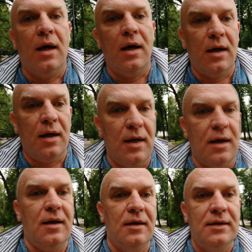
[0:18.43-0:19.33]

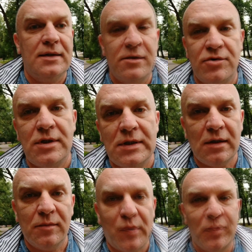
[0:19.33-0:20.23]
А, на следующей
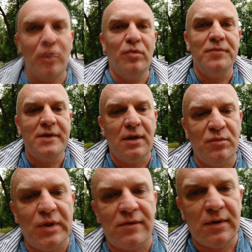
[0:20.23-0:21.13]
неделе мы попробуем снять
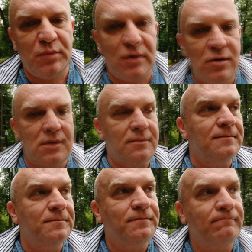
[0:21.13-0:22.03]
первые пилоты.
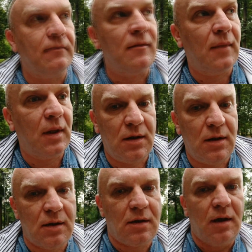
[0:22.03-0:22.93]

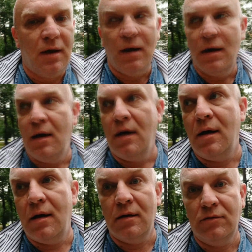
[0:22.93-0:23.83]
И,
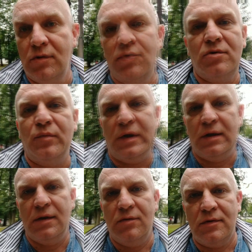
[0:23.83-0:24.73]
а, ну, это очень
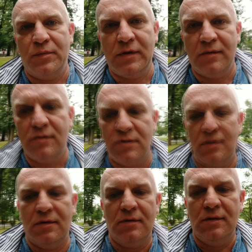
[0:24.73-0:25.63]
приятная новость, потому
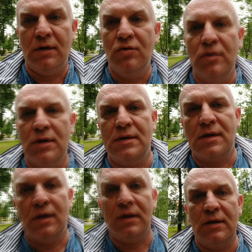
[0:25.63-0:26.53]
что я долго
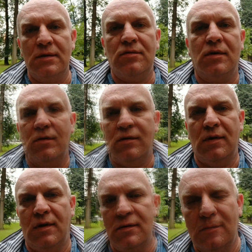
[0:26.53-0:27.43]
искал актрису,
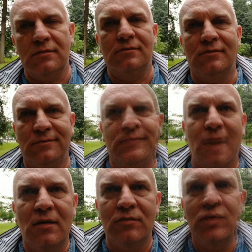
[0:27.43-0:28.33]
которая, ну,
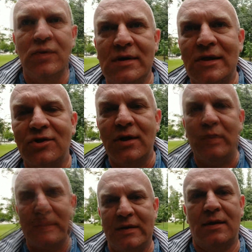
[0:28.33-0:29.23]
будет держать
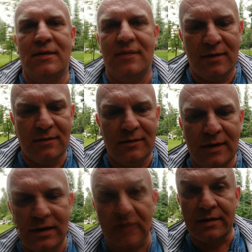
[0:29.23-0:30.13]
пространство
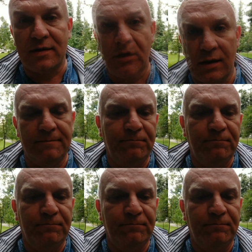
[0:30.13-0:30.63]
так сильно.